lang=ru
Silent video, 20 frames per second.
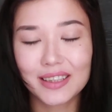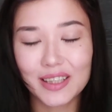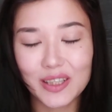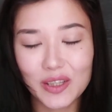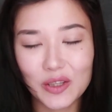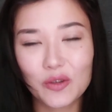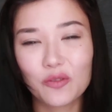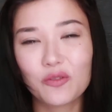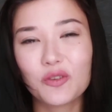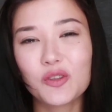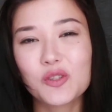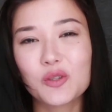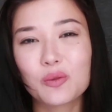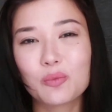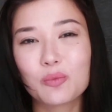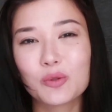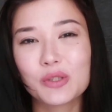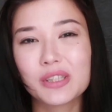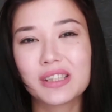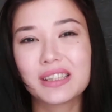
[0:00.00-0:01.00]
и на ее
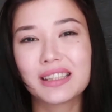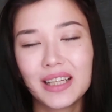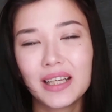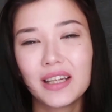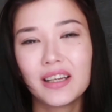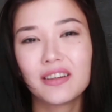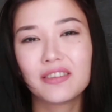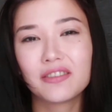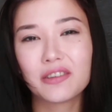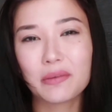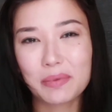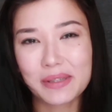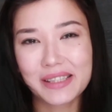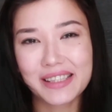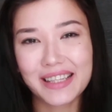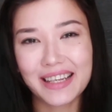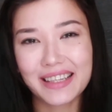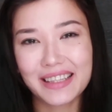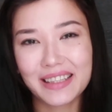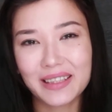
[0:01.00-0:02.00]
видео будет в
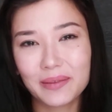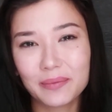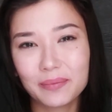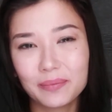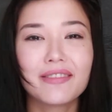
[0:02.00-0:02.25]
описании.